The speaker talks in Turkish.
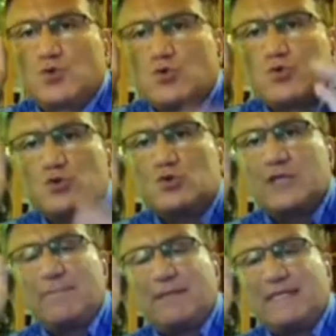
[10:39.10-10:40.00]
e,
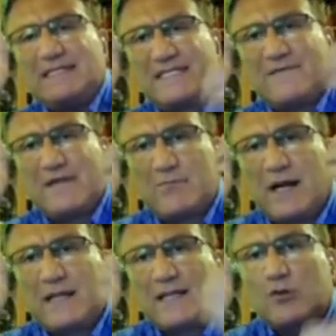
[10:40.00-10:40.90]
şuursuzca, bilinçsizce böyle
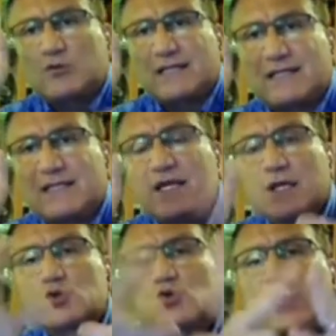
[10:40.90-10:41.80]
maden ruhsatları
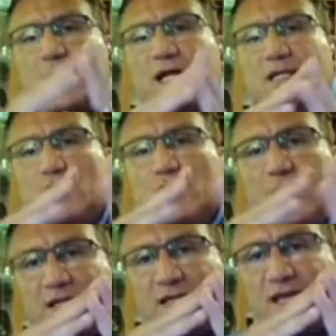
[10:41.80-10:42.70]
su kaynaklarını
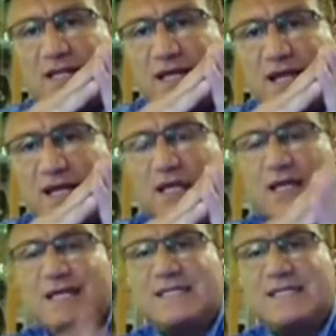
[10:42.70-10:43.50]
yok ettiği anda,